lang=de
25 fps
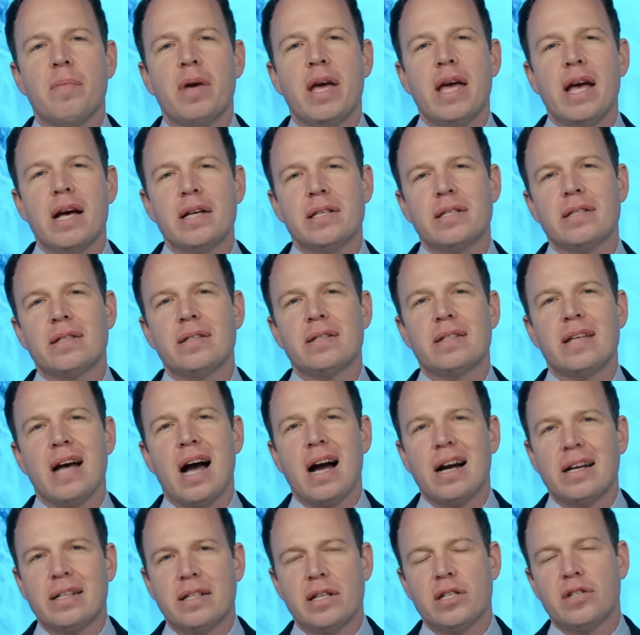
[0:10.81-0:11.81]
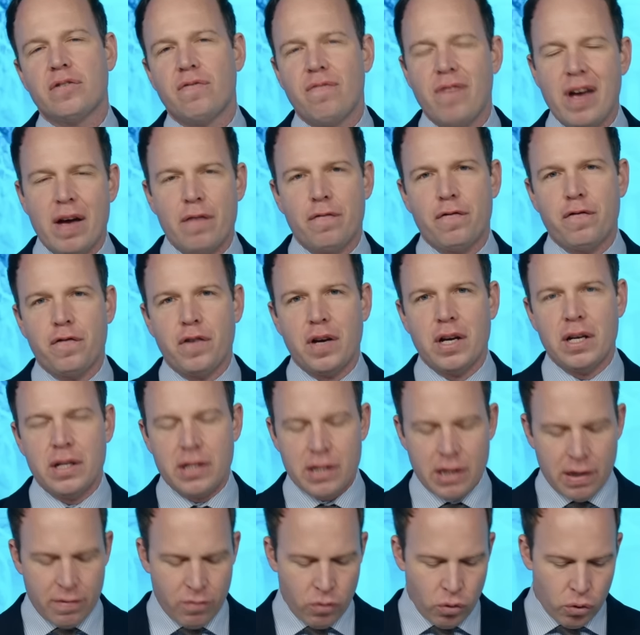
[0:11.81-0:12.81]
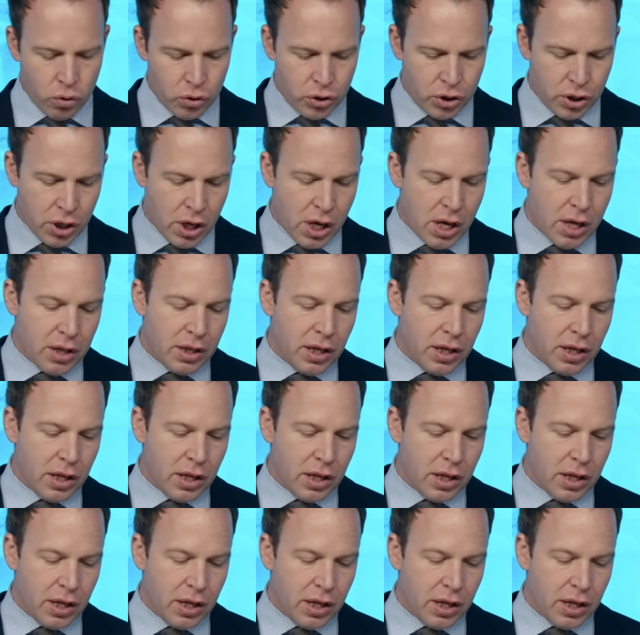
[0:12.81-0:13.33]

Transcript: ersten Tag des WEF in Davos,